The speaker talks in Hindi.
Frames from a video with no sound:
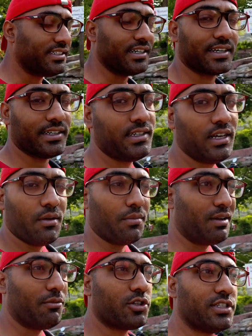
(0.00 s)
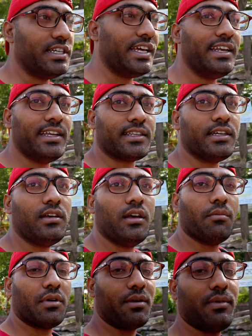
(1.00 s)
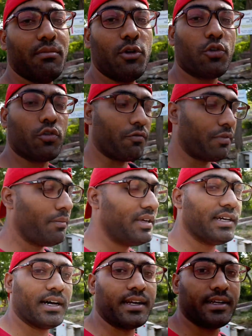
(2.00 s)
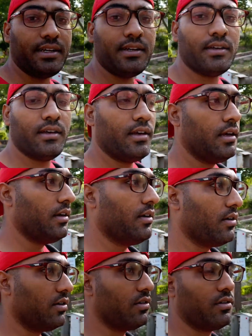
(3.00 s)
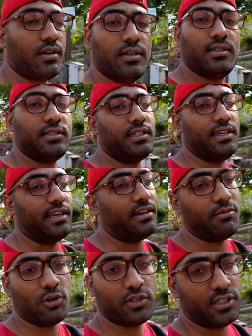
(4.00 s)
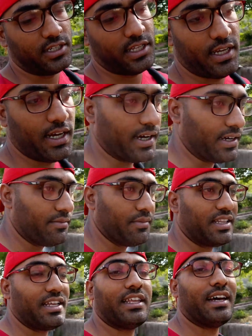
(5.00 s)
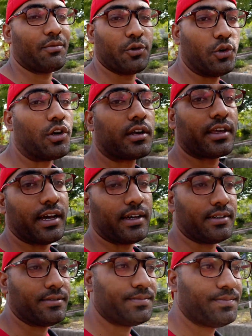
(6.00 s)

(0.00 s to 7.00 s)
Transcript: चढ़ के पर हम लोग सीढ़िया ही लेते हैं बट अभी हम लोग रोफे में जा रहे हैं और चलिए हम लोग चलते हैं आगे बताते हैं आपको और क्या है